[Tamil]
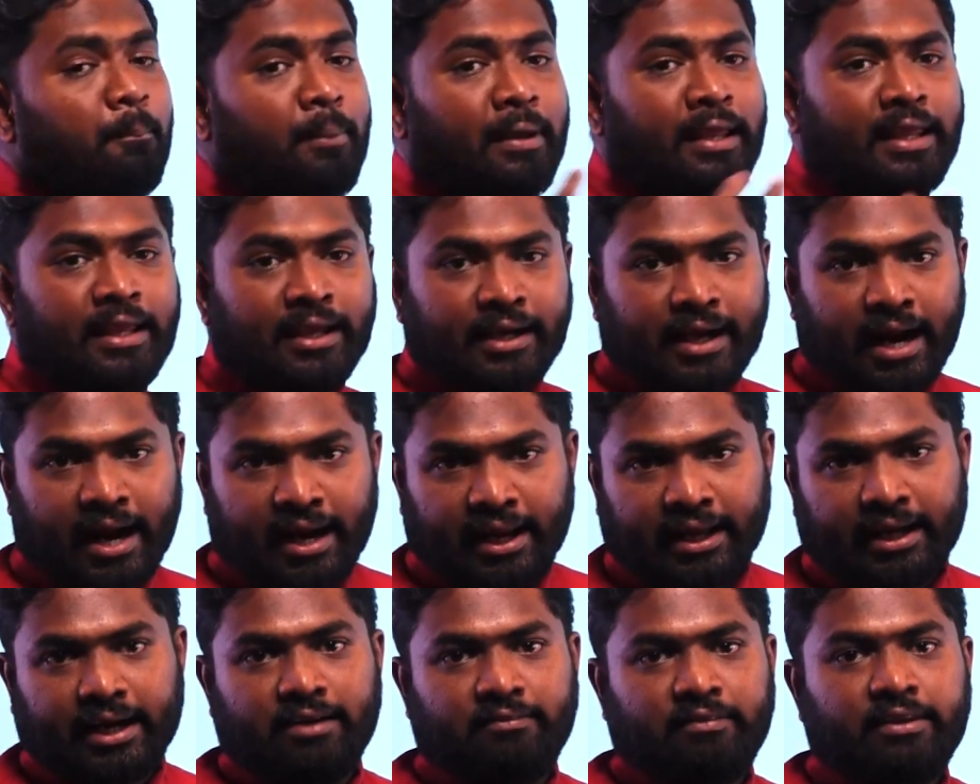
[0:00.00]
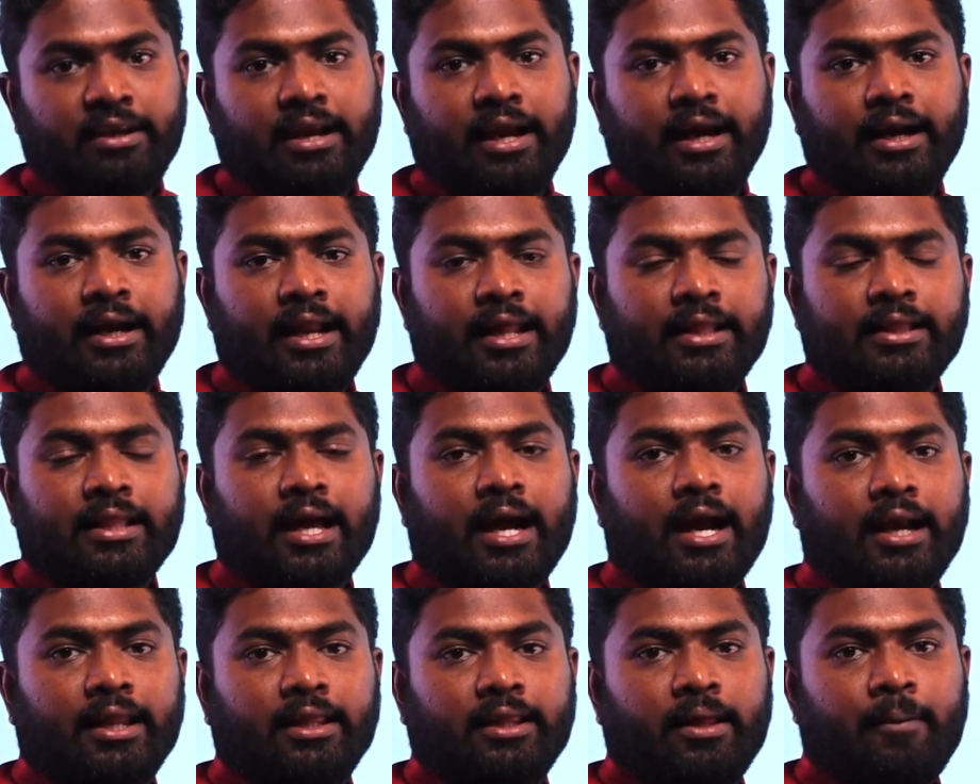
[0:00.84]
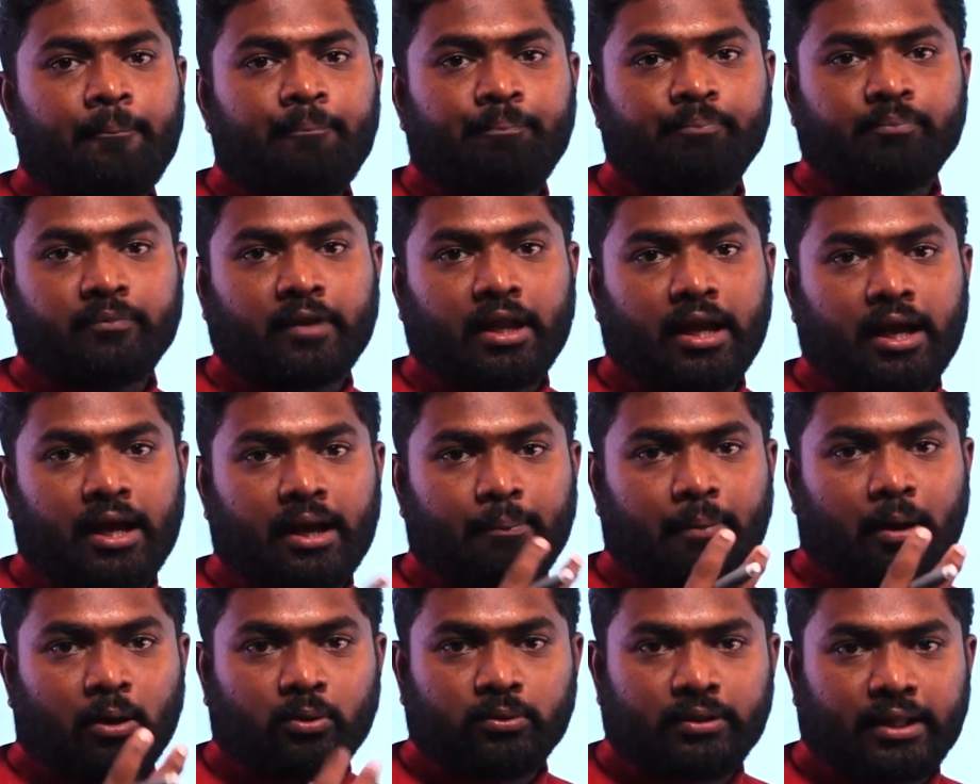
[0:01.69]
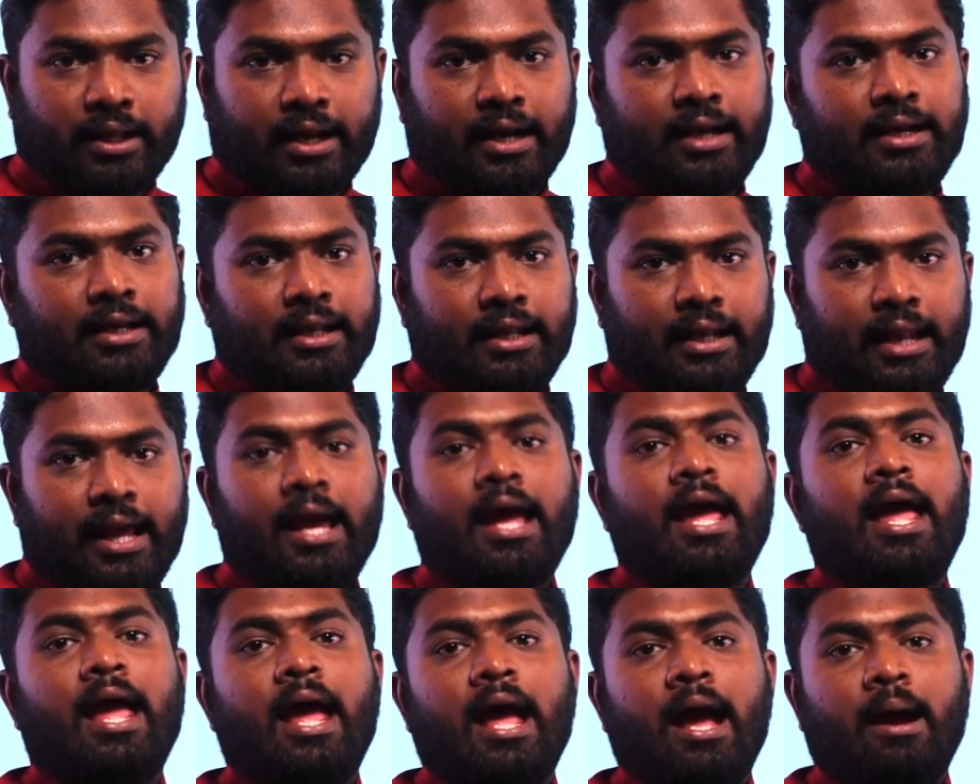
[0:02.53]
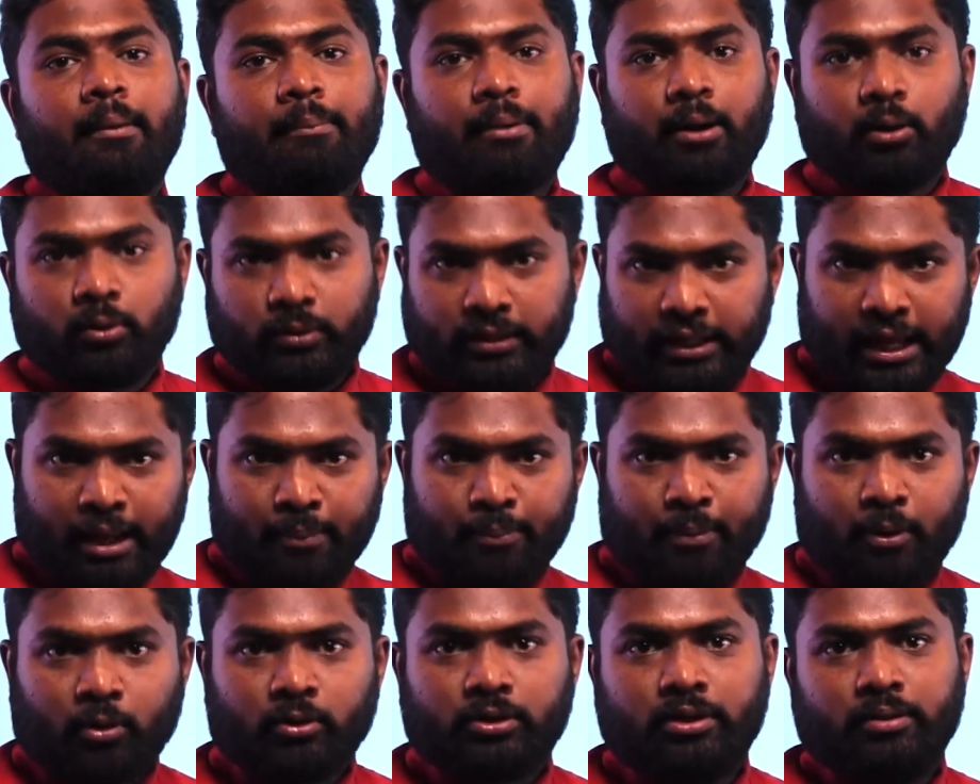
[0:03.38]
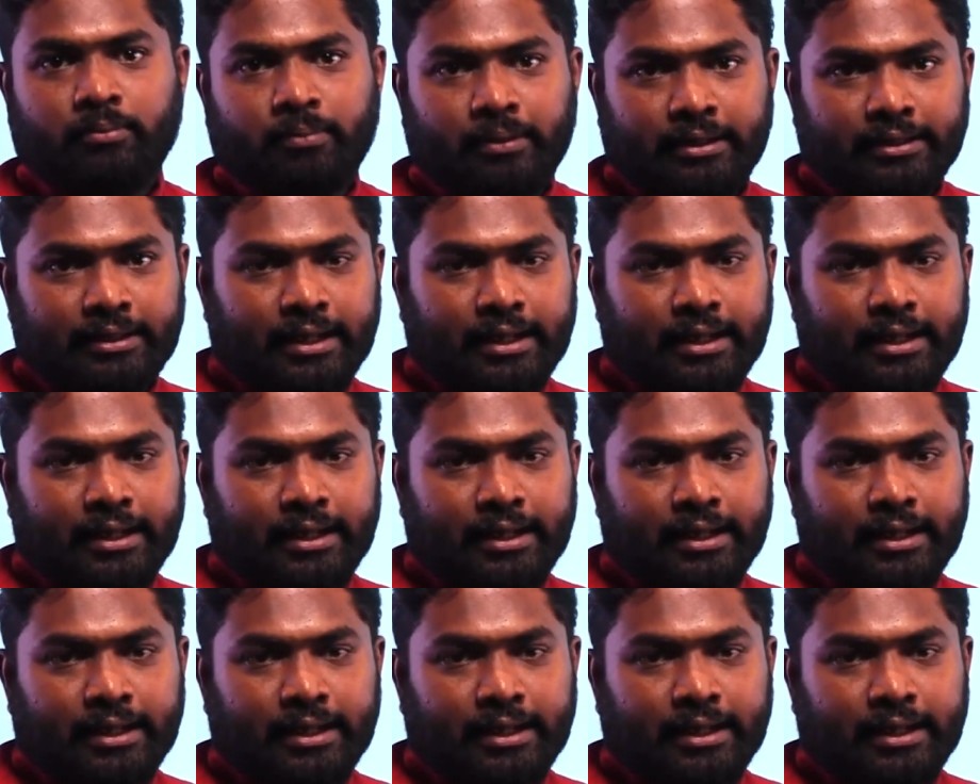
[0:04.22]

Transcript: பிக்கான கேள்வி என்ன இணைந்த கணிதம் பகுதி ரெண்டில் பகுதி ஏ பகுதி பி